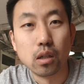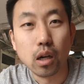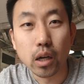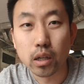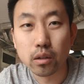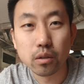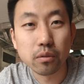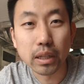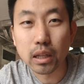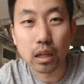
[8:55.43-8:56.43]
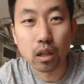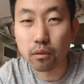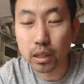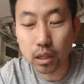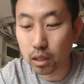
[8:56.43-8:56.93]
哎呀，完蛋了，
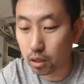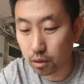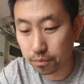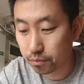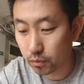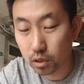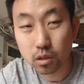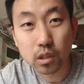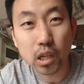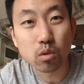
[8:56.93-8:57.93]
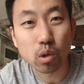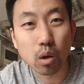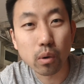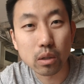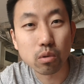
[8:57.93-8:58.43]
完蛋了，千
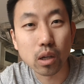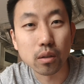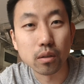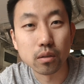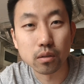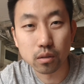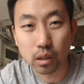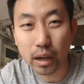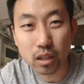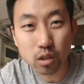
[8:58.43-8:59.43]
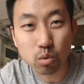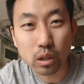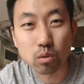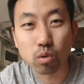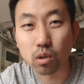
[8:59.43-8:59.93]
算万算还是
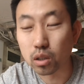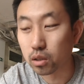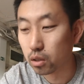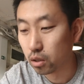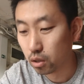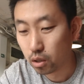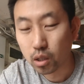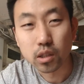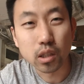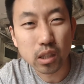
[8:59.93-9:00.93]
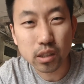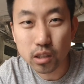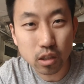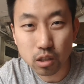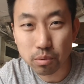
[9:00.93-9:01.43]
算错。了。行了，
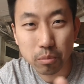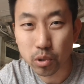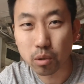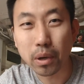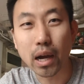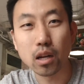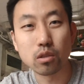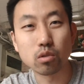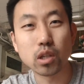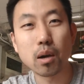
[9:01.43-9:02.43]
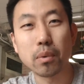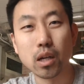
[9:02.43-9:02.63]
这期视频不能拍了，就这样